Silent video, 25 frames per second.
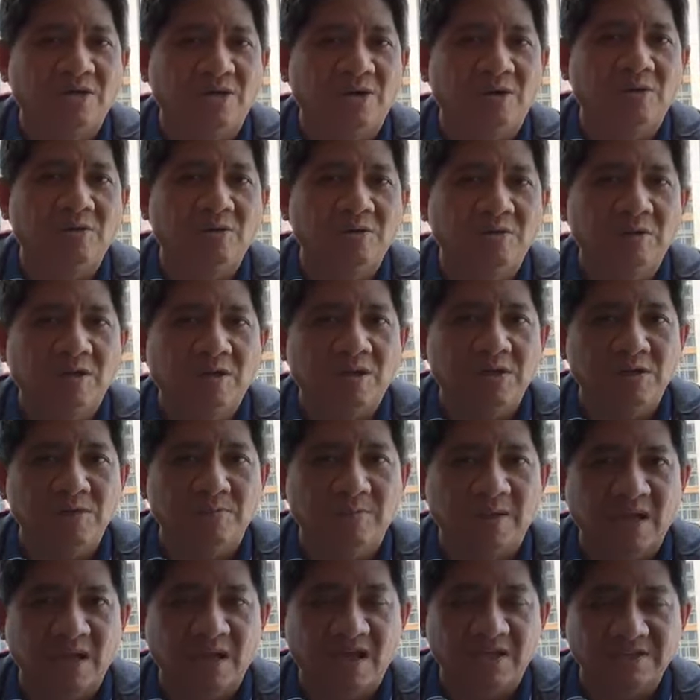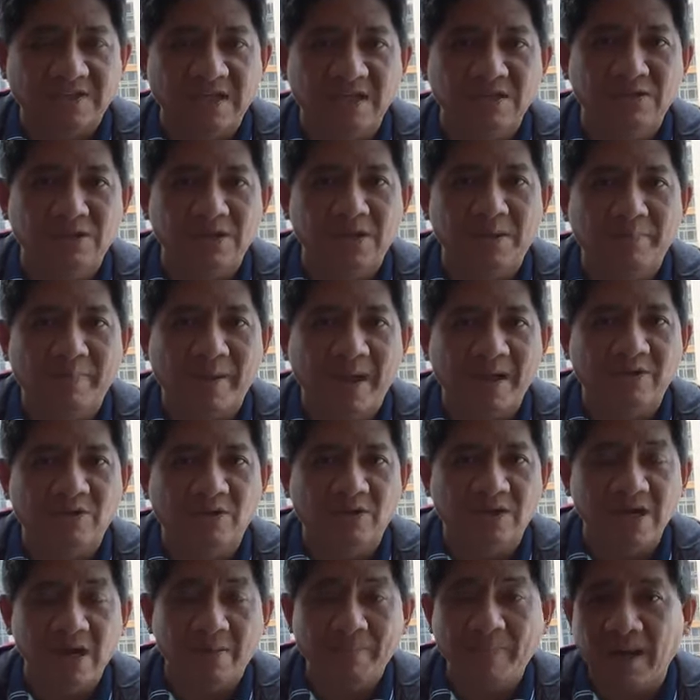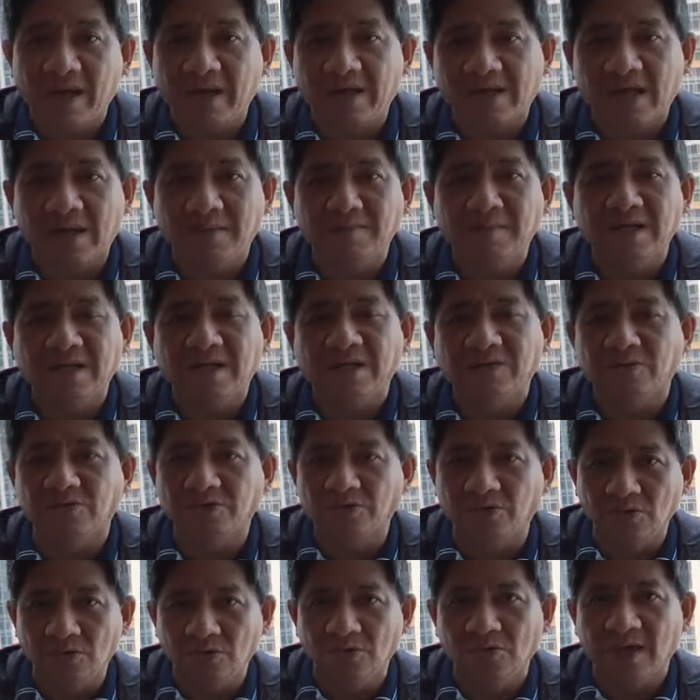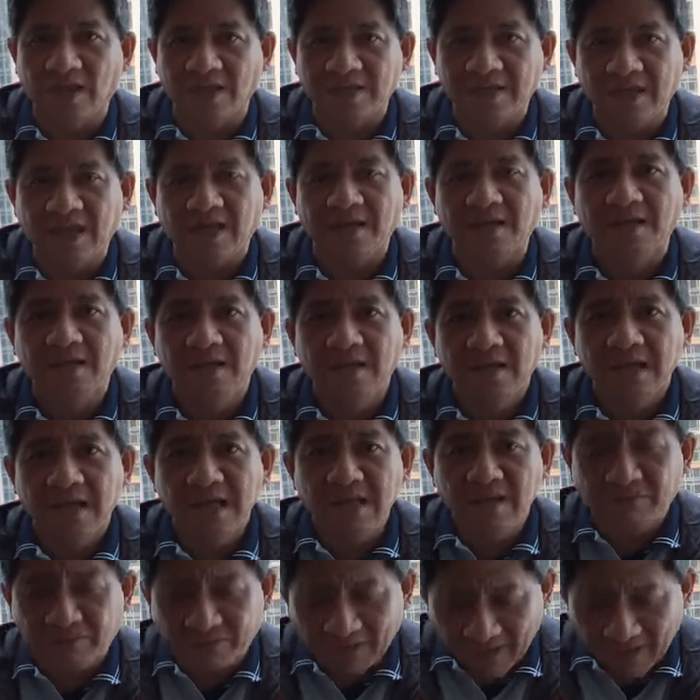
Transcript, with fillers: no? Yung mga kasino ng pagcore, napakaraming natutulungan yan. In